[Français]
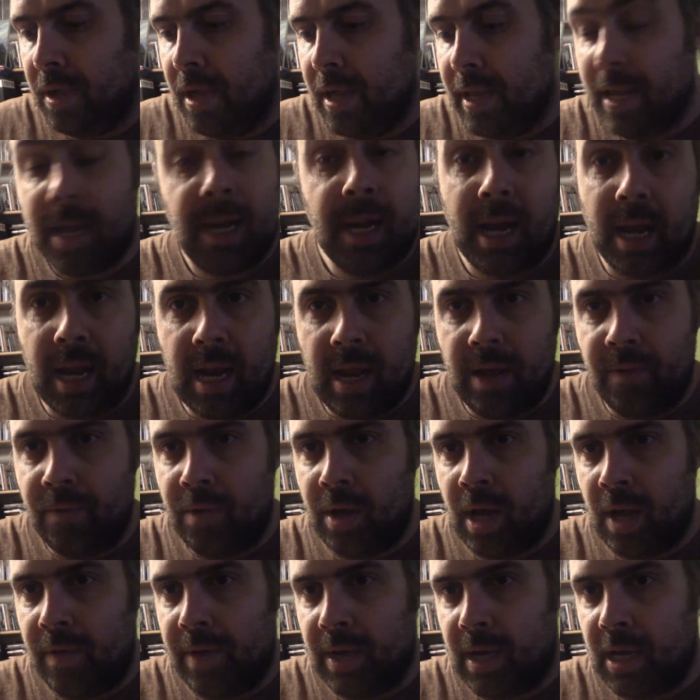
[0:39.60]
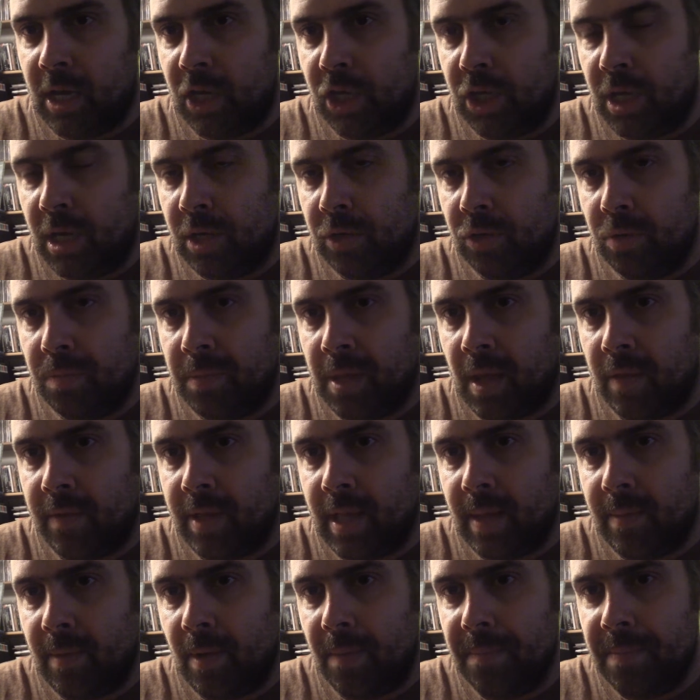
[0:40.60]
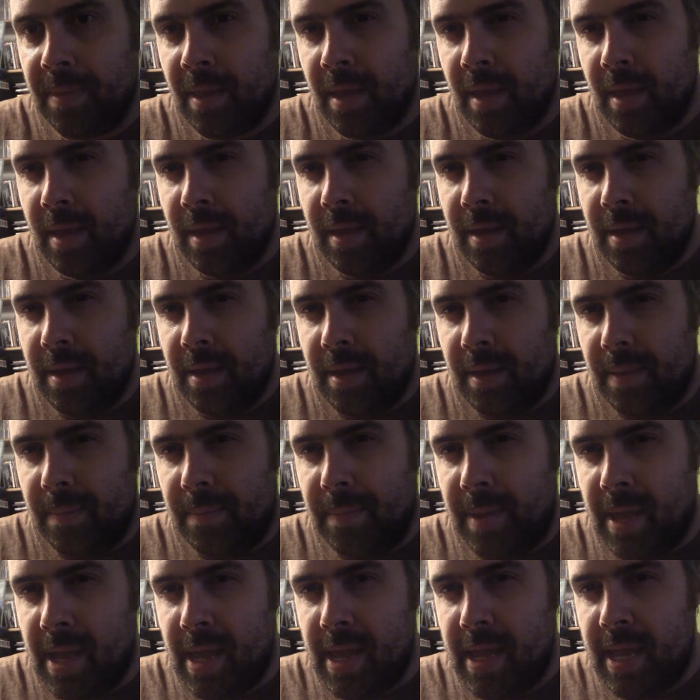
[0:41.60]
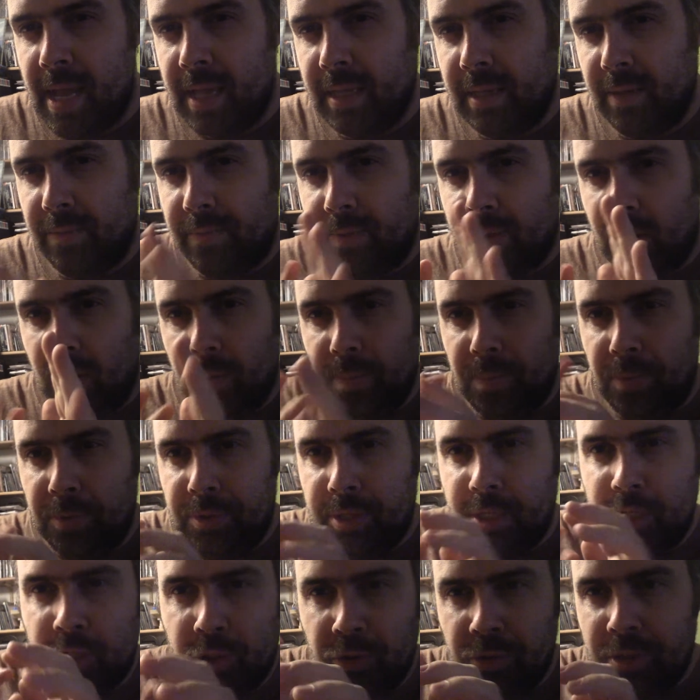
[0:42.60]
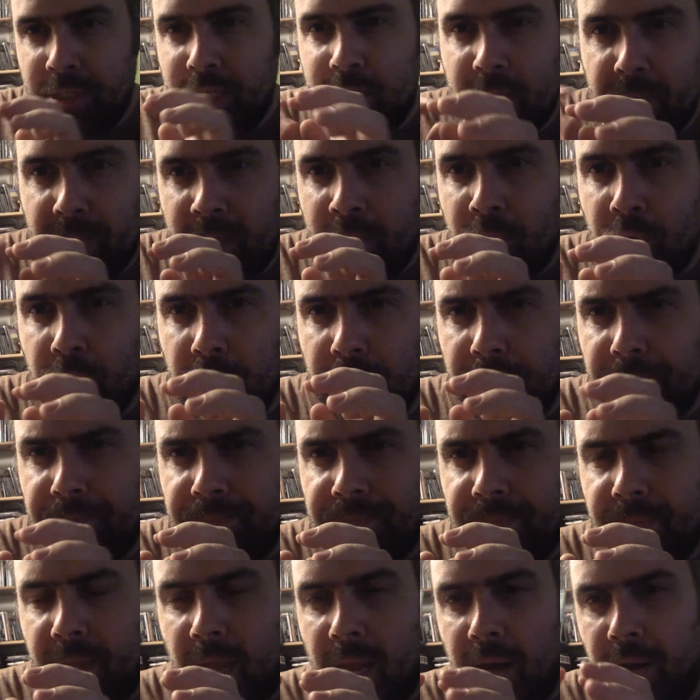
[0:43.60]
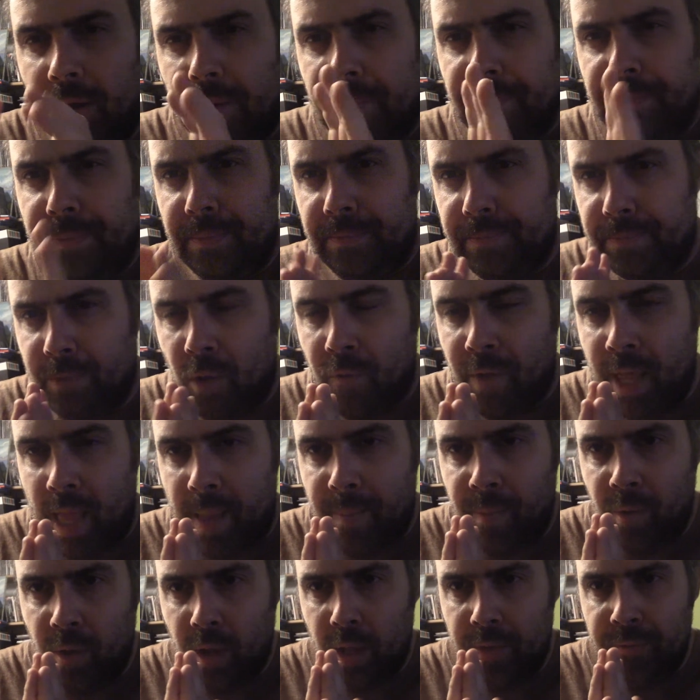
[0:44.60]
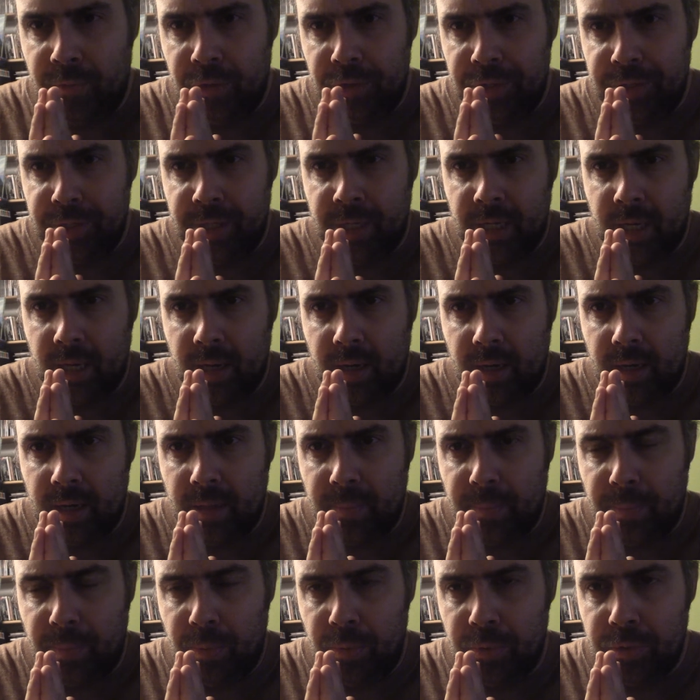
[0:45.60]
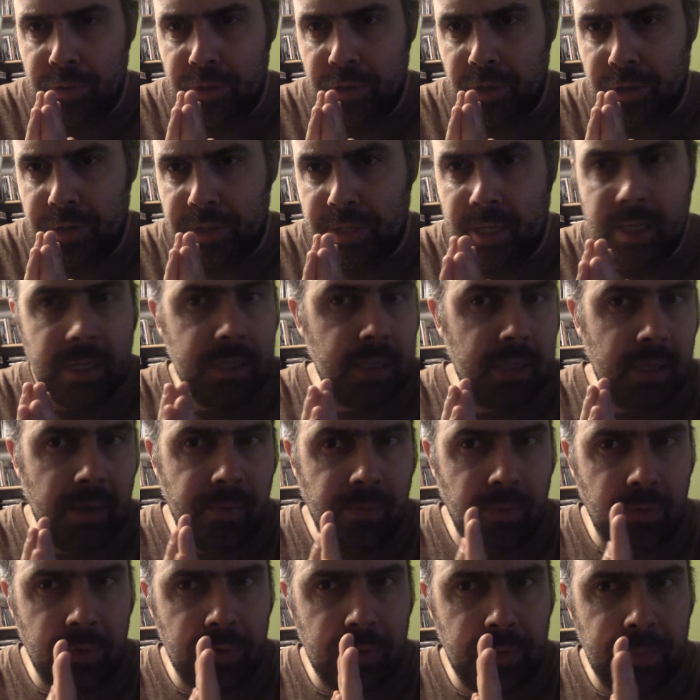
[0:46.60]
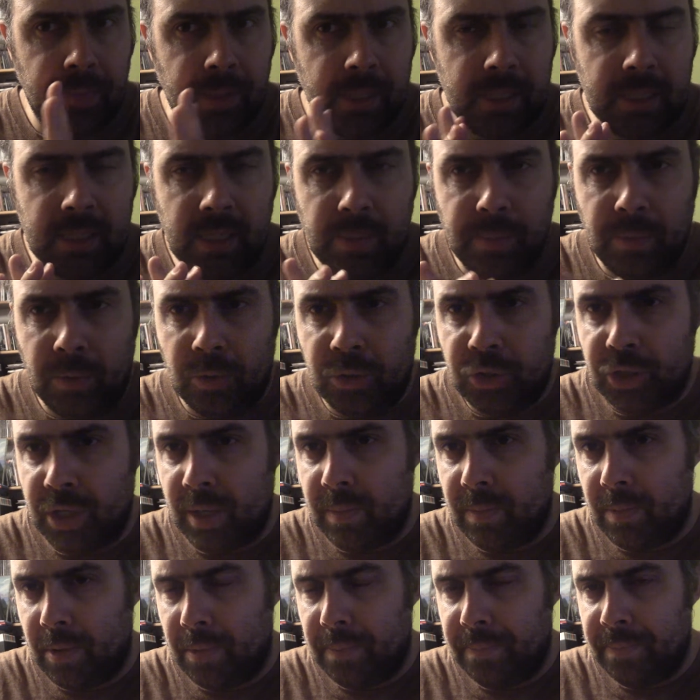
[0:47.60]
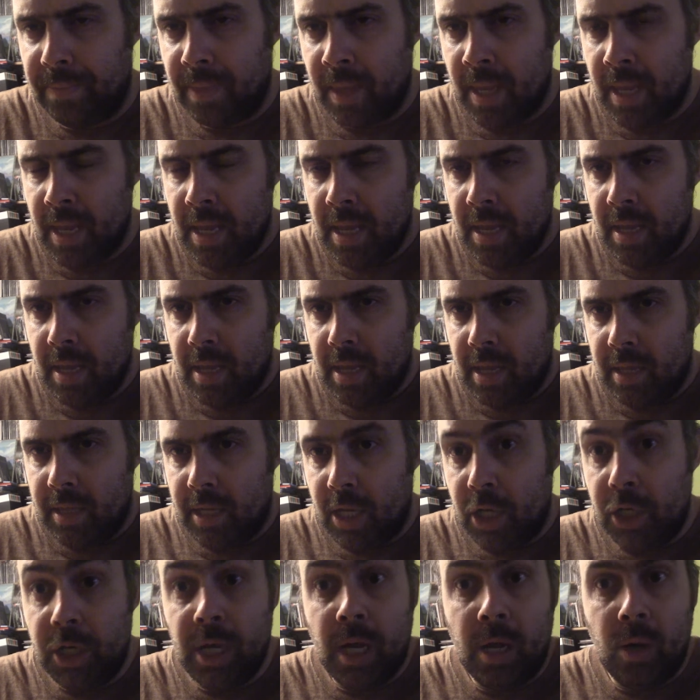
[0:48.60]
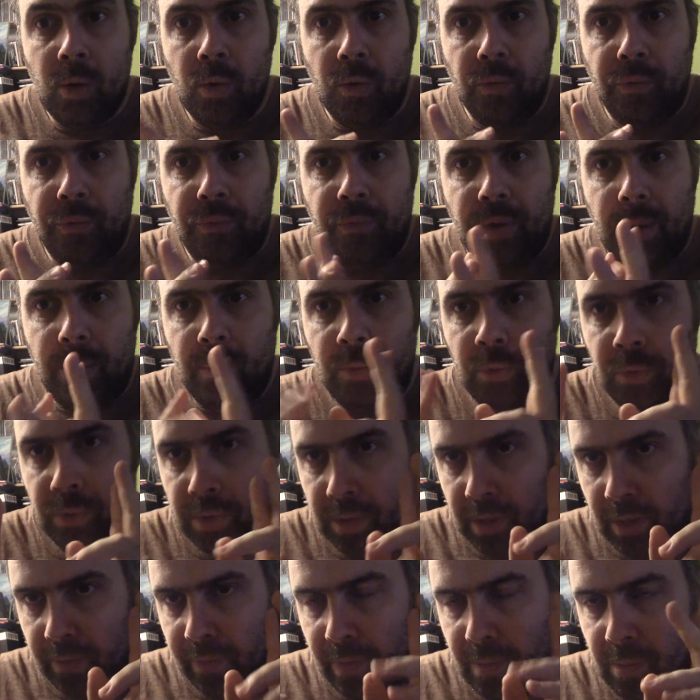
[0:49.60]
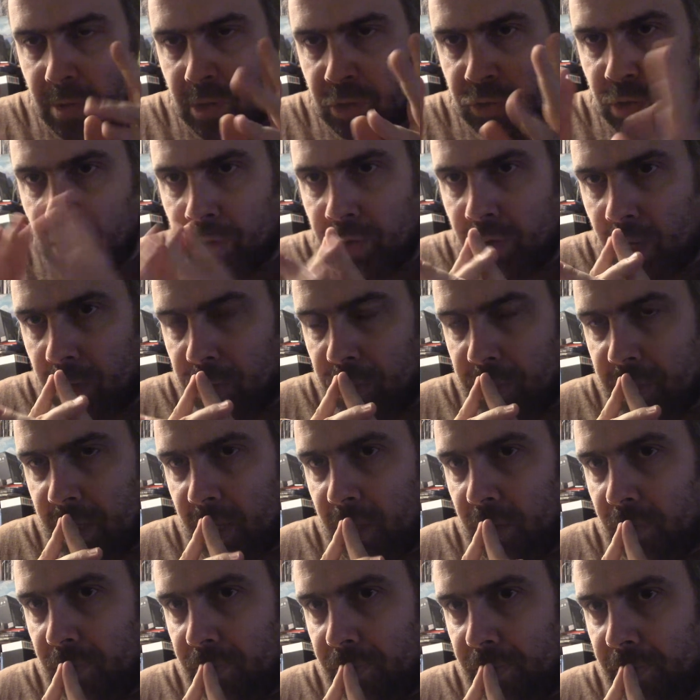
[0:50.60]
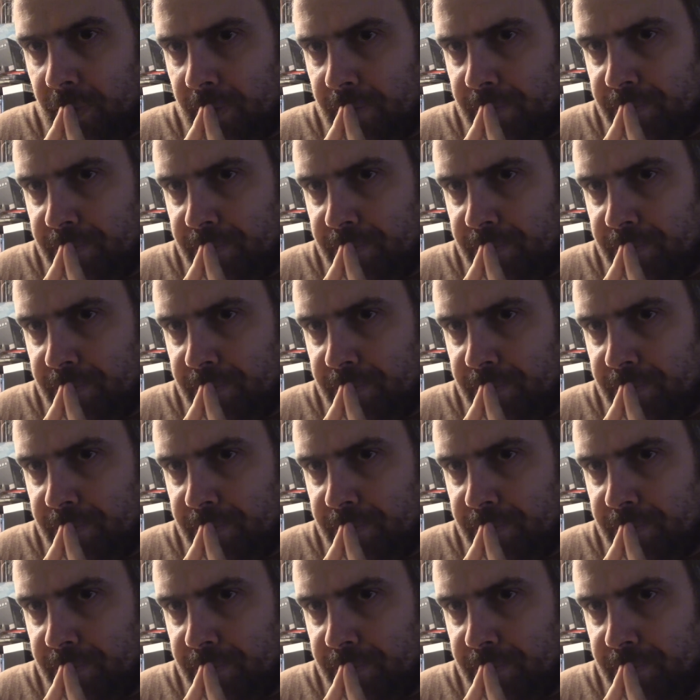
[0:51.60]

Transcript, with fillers: qui n'a rien à voir avec les Gilets jaunes, bien évidemment. Mais il y a différentes petites choses qui se magouillent. Alors, on va d'abord évoquer les plusieurs thèses qui vont se passer prochainement. Déjà, le fameux, fameux histoire de l'Arc de Triomphe.